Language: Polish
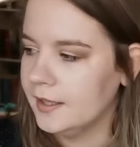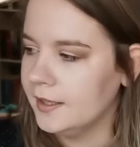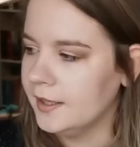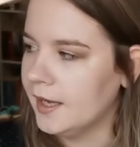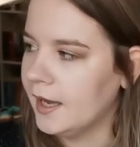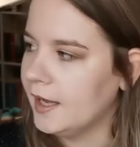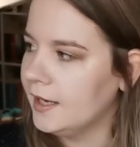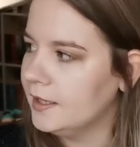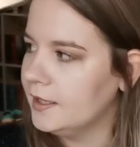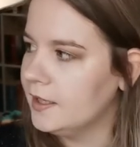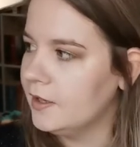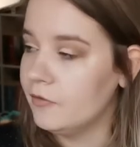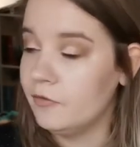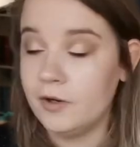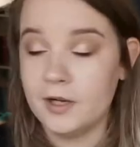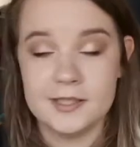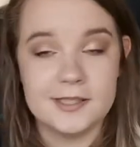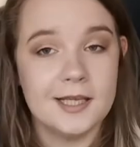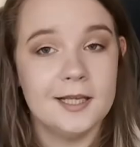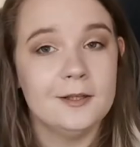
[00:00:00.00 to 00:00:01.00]
Y, ale
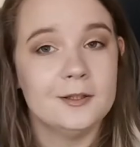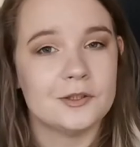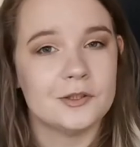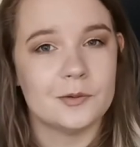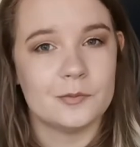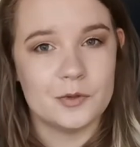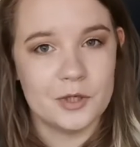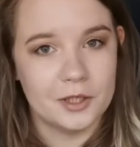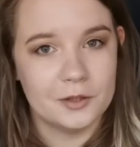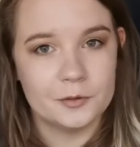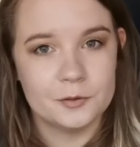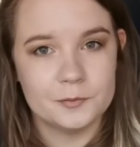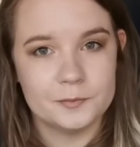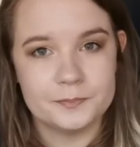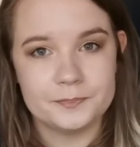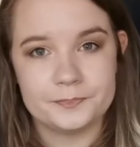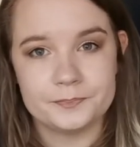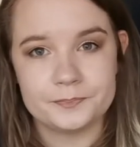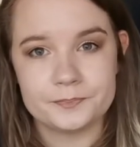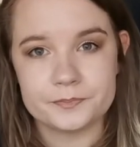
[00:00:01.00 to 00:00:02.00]
wracając do brzegu,
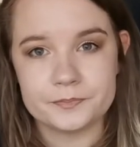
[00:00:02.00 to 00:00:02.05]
